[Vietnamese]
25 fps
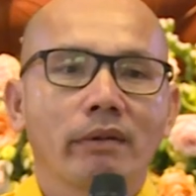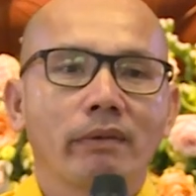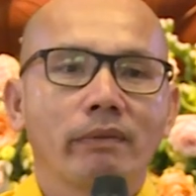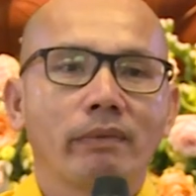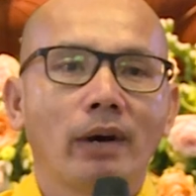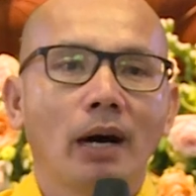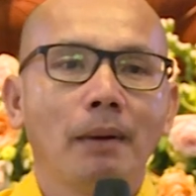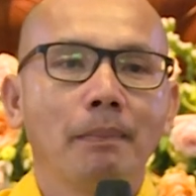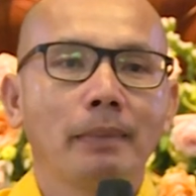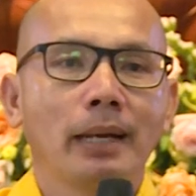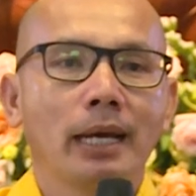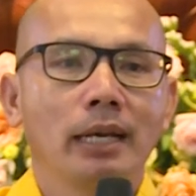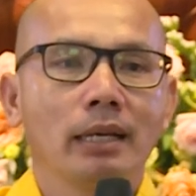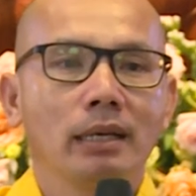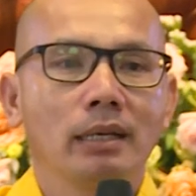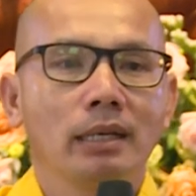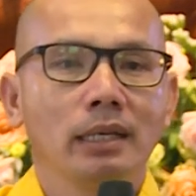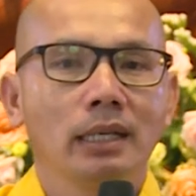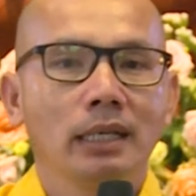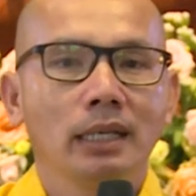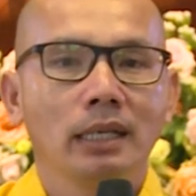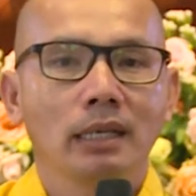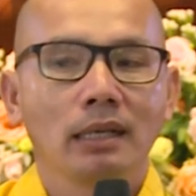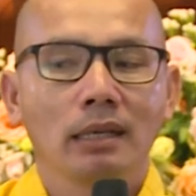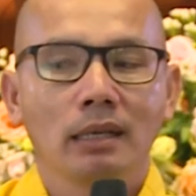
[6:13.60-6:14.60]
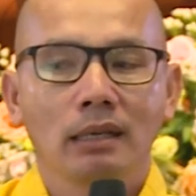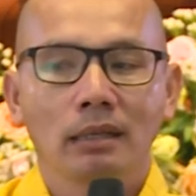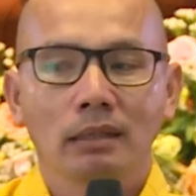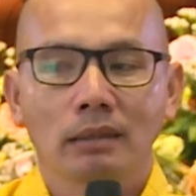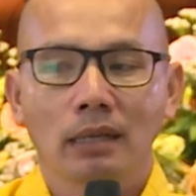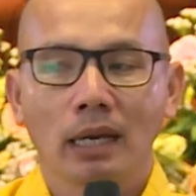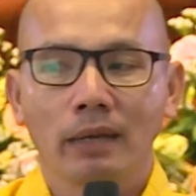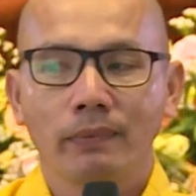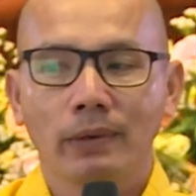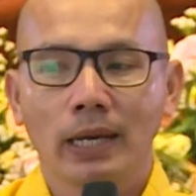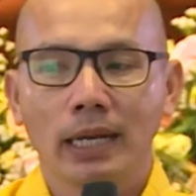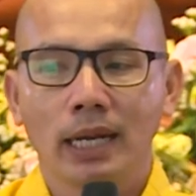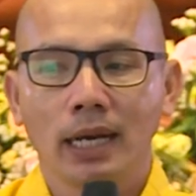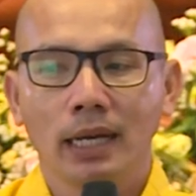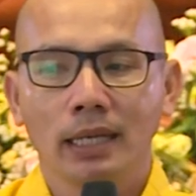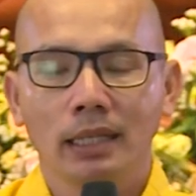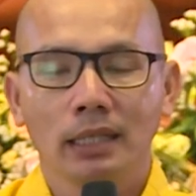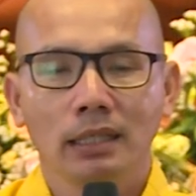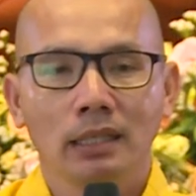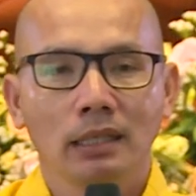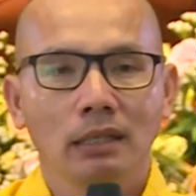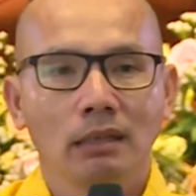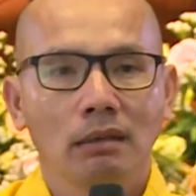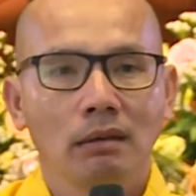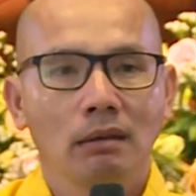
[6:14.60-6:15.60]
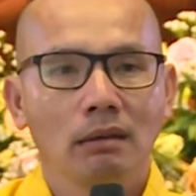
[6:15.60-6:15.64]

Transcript: Và hôm nay thầy về đây,